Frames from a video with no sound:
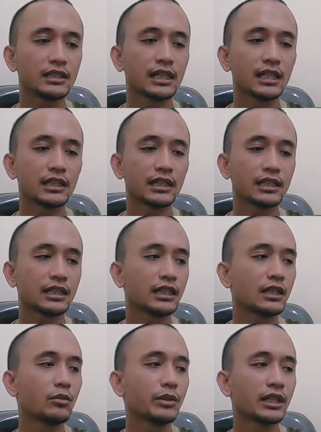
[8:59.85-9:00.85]
jaritannya
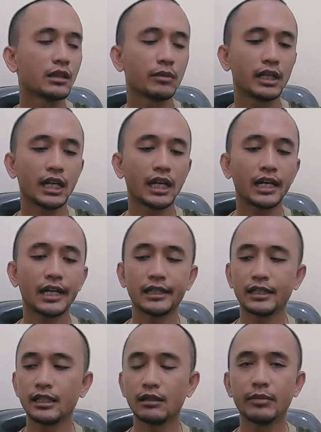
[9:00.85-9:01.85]
dia dominan merah
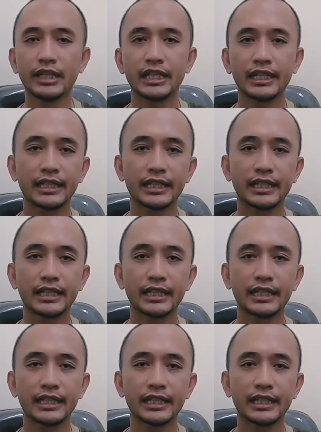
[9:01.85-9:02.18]
lebih